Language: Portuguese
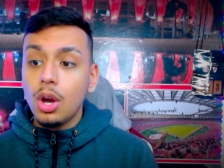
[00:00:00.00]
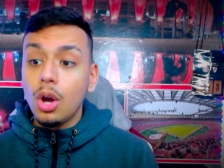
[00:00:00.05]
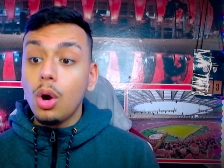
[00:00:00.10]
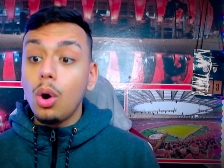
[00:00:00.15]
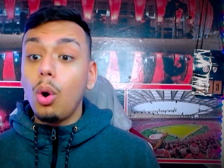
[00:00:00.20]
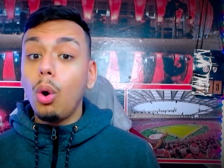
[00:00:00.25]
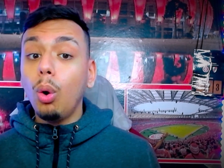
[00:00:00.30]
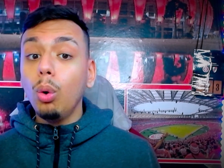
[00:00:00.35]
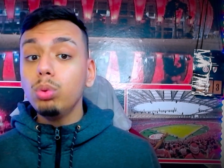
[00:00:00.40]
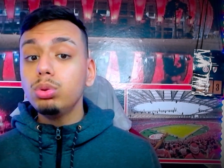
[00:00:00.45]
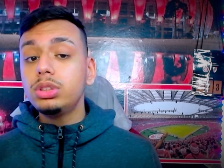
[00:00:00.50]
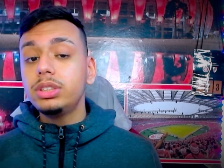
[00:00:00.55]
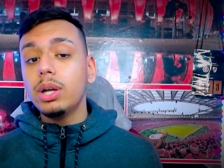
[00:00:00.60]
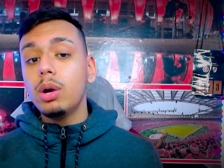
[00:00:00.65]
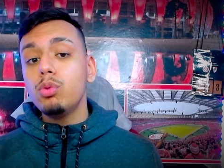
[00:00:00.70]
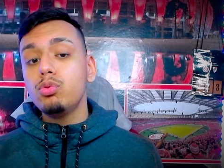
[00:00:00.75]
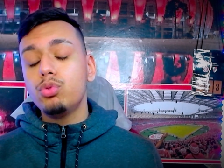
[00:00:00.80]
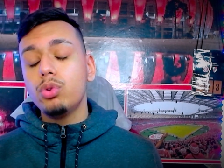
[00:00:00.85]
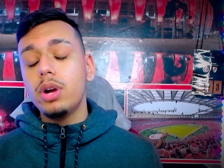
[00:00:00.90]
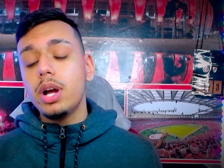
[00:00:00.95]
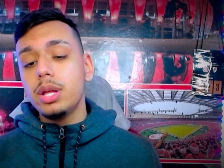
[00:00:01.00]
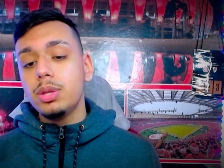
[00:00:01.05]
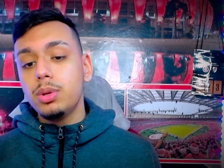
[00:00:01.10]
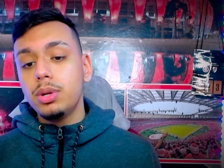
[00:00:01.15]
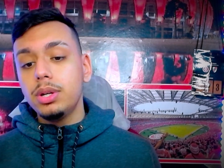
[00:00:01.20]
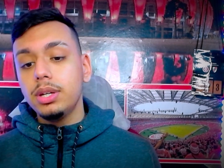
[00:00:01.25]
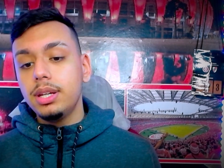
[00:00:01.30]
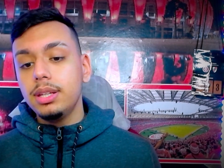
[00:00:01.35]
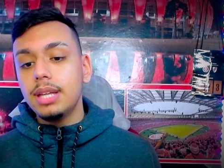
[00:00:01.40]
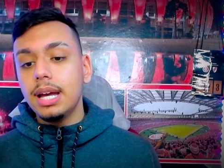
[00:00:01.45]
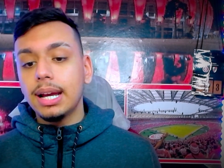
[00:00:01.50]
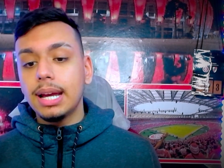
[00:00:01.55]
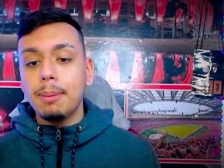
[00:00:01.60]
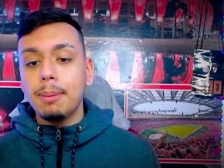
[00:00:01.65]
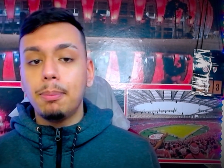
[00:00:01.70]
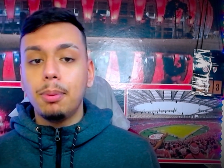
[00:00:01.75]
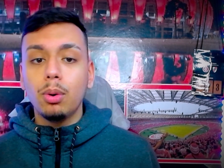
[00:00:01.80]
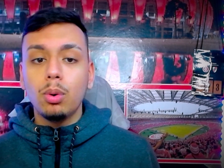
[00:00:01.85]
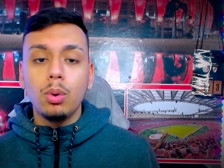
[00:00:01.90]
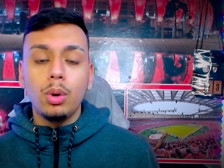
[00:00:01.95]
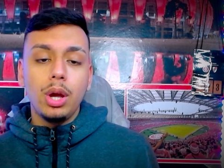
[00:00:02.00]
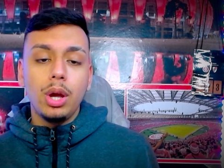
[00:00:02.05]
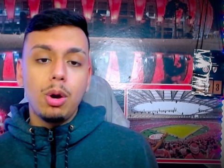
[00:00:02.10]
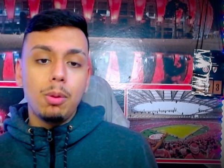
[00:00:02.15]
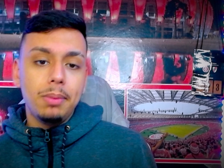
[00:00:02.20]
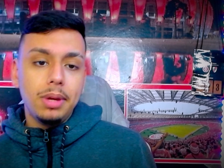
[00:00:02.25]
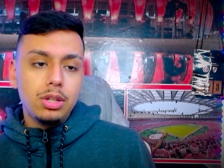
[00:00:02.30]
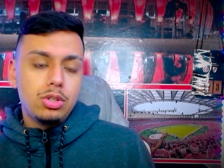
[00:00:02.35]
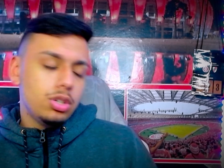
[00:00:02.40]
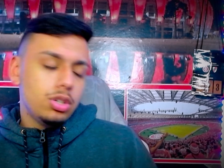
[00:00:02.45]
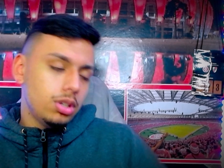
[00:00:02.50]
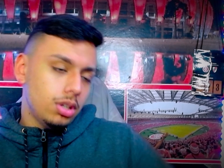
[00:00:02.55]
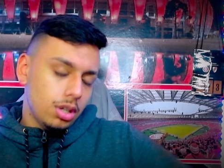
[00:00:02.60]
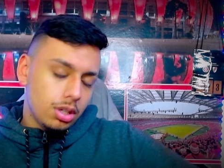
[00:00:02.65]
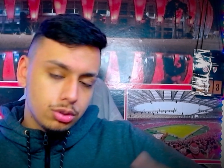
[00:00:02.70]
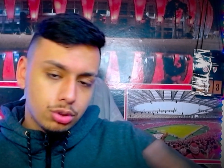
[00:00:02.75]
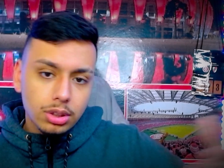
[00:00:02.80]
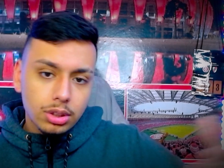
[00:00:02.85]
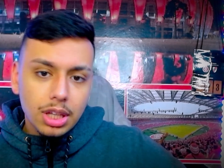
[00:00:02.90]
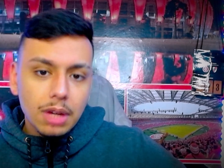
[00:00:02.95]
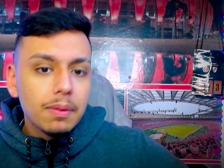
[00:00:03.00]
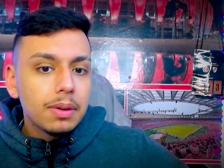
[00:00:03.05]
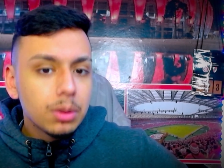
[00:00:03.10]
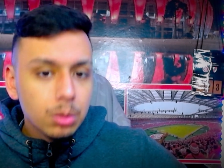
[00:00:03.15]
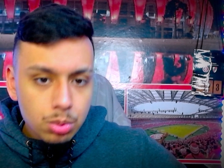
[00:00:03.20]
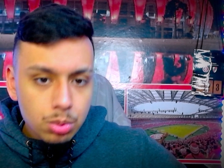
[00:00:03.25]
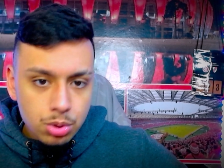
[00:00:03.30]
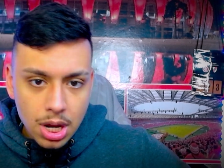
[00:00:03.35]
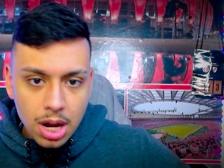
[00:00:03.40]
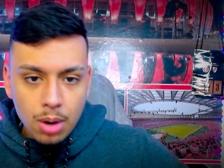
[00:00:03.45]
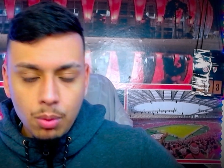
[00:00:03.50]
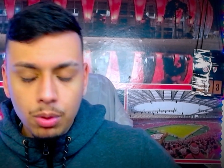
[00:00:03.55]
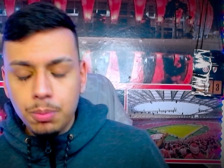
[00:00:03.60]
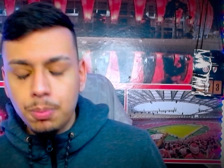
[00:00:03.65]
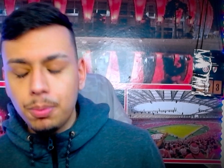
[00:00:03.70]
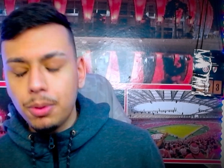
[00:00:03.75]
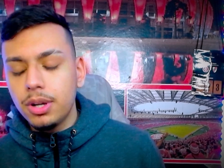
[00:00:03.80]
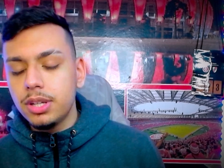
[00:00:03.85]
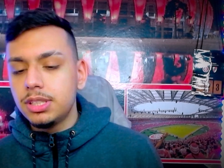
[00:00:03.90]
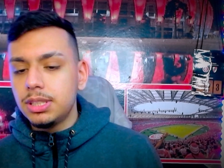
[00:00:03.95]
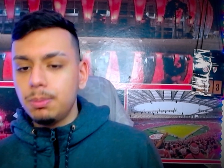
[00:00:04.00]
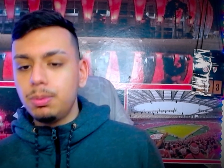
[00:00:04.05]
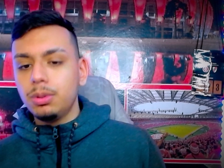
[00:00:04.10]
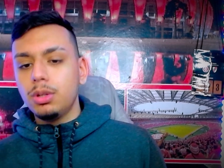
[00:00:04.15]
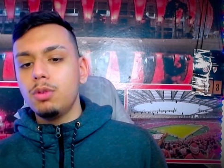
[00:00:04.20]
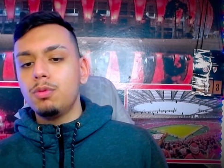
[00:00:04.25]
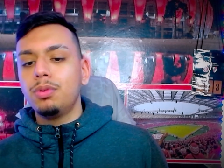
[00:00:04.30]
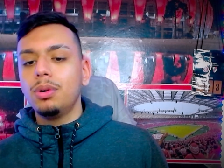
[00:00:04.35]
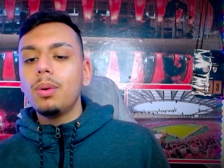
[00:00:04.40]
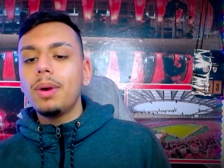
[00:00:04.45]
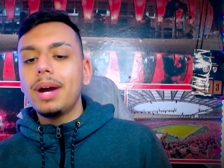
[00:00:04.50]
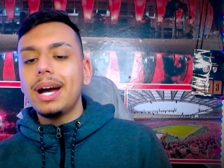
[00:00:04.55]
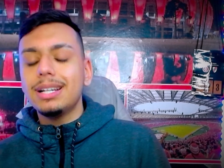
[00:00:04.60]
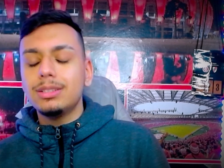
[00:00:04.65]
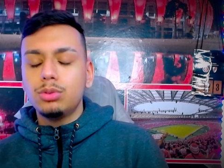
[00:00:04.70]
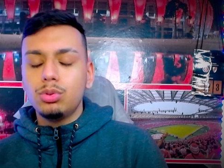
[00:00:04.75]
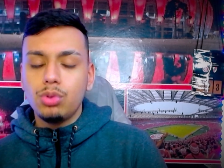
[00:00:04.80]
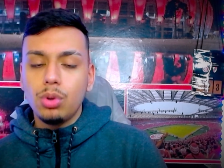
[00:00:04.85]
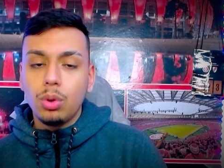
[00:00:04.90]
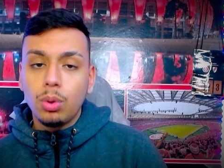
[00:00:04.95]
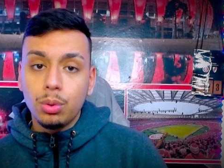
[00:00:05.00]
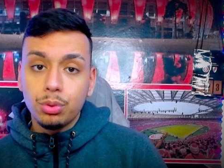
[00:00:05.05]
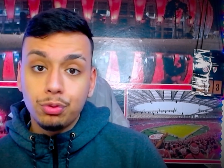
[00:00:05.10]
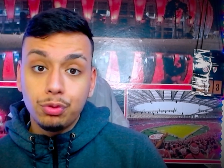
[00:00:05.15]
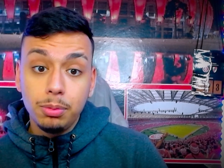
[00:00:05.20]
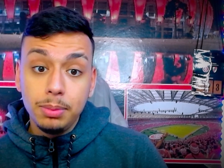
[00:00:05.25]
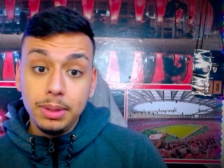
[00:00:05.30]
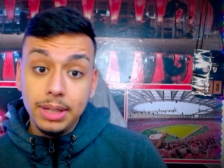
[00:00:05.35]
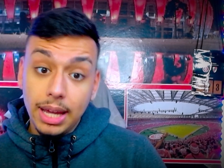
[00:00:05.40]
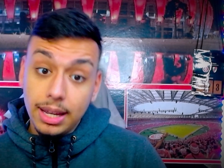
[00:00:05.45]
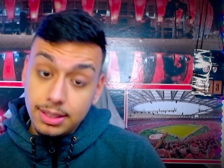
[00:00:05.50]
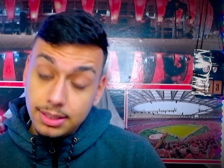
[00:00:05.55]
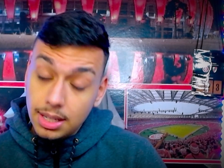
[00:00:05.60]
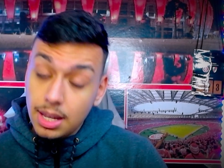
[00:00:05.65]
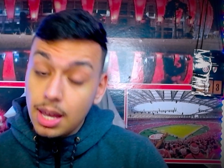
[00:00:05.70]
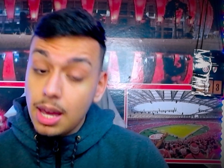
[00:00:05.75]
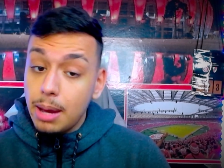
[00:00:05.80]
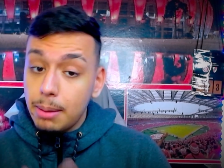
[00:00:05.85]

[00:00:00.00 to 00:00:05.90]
ou se é um jogador que daqui a pouco realmente só estava num dia ruim, por exemplo, que foi o caso do jogo contra o Fluminense.